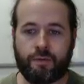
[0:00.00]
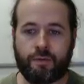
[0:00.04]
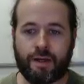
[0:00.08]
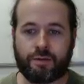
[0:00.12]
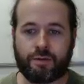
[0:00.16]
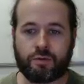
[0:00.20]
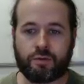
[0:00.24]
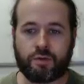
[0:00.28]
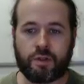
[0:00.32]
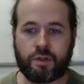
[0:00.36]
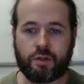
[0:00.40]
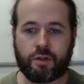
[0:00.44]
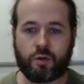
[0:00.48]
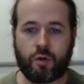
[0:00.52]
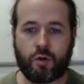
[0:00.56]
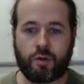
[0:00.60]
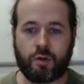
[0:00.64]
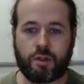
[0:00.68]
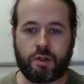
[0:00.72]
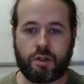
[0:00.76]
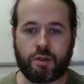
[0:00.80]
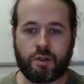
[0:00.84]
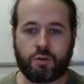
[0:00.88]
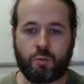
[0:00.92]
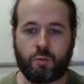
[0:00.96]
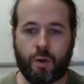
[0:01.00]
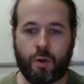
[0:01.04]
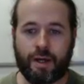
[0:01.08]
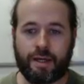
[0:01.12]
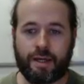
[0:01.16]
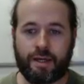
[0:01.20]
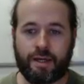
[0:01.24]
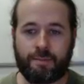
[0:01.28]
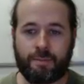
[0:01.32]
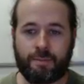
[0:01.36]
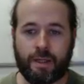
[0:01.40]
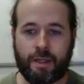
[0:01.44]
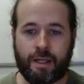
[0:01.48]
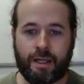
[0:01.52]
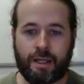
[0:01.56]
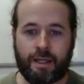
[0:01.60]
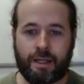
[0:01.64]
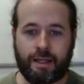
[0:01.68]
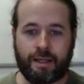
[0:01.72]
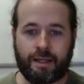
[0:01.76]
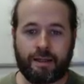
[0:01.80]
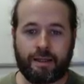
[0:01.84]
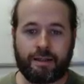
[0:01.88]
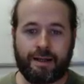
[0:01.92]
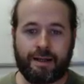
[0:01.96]
faz o sincronismo aí,
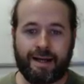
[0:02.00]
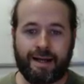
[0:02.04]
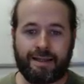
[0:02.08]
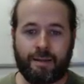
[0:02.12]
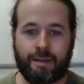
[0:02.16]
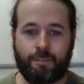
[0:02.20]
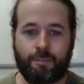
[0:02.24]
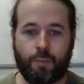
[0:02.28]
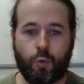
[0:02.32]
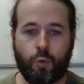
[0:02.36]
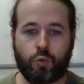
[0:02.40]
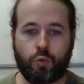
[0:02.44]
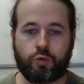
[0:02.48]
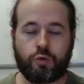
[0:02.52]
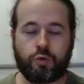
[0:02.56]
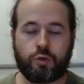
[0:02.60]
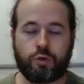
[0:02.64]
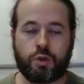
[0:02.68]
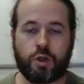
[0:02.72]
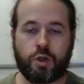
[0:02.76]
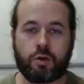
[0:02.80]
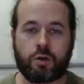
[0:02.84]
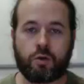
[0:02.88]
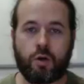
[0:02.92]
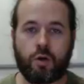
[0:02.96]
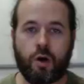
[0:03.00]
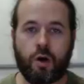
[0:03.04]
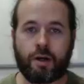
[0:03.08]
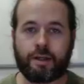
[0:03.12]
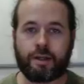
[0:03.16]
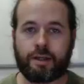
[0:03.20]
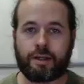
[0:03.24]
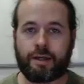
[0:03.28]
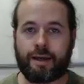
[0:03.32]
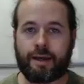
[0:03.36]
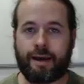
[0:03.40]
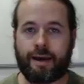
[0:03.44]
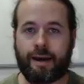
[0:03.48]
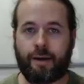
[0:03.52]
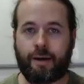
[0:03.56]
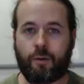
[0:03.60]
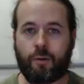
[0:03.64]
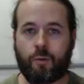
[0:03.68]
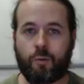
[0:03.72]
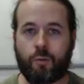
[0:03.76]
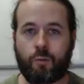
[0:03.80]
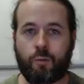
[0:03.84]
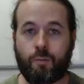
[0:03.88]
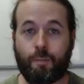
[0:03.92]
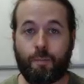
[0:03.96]
e cada pulso de clock é
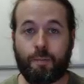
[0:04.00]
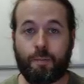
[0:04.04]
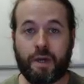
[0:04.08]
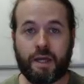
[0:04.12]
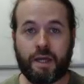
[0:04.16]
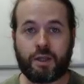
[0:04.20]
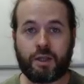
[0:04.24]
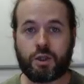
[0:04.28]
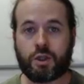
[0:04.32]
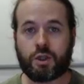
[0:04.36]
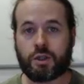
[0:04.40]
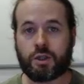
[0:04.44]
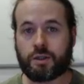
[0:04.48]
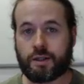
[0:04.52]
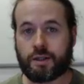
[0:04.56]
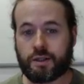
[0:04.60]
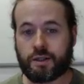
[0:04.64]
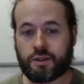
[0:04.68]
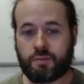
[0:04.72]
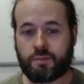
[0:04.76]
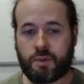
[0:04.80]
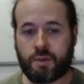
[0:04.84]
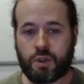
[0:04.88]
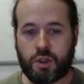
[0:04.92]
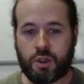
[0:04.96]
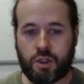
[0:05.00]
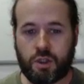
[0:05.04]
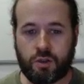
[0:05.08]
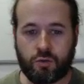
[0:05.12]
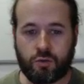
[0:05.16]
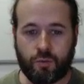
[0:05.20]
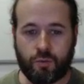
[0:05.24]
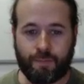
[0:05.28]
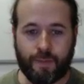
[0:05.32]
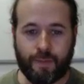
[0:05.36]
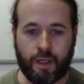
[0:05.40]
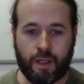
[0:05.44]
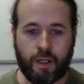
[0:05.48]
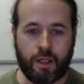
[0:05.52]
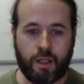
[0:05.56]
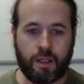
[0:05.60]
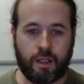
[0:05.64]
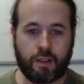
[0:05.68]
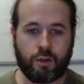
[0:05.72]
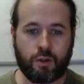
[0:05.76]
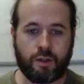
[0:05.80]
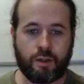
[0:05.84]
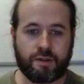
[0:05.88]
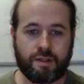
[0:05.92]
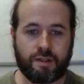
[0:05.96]
um bit transmitido.
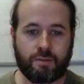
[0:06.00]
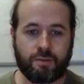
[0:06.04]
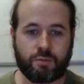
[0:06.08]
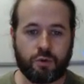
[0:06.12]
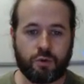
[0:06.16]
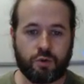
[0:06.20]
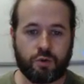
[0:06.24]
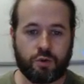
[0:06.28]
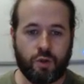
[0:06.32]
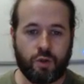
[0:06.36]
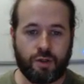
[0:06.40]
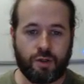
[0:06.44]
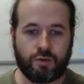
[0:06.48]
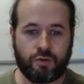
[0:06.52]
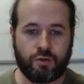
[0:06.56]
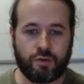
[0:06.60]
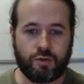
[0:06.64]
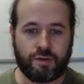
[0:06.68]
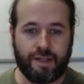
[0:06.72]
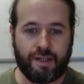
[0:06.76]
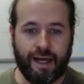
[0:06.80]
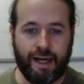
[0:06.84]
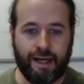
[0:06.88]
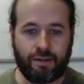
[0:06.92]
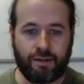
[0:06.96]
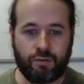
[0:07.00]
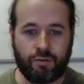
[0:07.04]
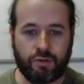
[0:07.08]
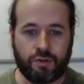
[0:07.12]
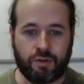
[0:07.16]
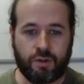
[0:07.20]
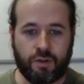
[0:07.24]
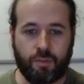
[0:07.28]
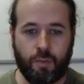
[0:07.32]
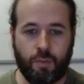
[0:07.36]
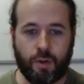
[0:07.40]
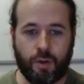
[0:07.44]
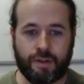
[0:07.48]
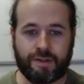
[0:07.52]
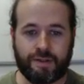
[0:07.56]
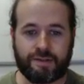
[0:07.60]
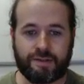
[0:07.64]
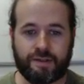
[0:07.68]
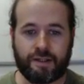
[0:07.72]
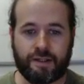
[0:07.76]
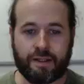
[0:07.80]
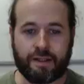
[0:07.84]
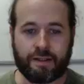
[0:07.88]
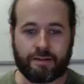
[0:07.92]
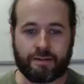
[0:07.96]
Nós temos os nossos dados, que podem
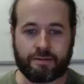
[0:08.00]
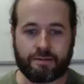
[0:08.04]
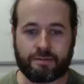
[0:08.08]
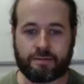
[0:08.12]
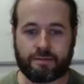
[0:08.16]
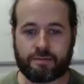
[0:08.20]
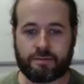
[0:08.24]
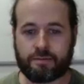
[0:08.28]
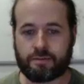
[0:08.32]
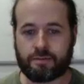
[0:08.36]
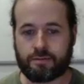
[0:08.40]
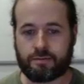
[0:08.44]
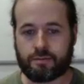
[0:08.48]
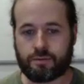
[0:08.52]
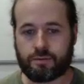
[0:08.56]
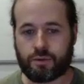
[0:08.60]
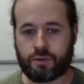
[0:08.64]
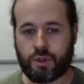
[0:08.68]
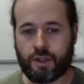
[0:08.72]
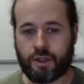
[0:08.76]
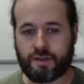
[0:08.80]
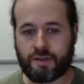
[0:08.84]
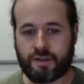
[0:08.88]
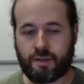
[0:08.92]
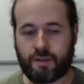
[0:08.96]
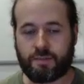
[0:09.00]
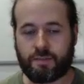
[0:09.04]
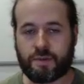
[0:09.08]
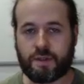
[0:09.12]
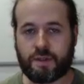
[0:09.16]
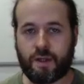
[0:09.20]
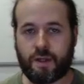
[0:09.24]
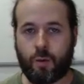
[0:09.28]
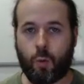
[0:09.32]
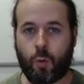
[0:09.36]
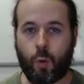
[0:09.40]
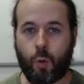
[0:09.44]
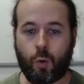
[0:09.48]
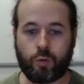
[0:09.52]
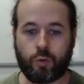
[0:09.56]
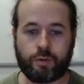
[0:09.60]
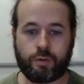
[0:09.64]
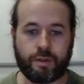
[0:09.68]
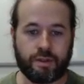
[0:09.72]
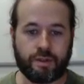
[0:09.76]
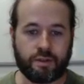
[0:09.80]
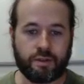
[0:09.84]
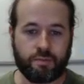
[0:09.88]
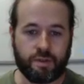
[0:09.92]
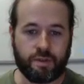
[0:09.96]
ser de recepção ou
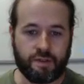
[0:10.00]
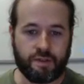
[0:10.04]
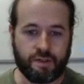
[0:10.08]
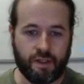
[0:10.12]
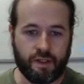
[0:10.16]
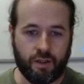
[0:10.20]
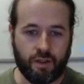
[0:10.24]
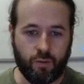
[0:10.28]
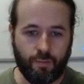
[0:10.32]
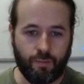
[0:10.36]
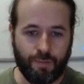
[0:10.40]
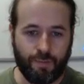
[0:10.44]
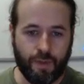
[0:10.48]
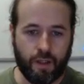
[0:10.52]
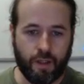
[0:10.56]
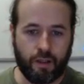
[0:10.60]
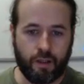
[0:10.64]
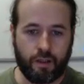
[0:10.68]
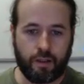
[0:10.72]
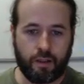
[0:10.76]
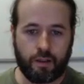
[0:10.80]
transmissão,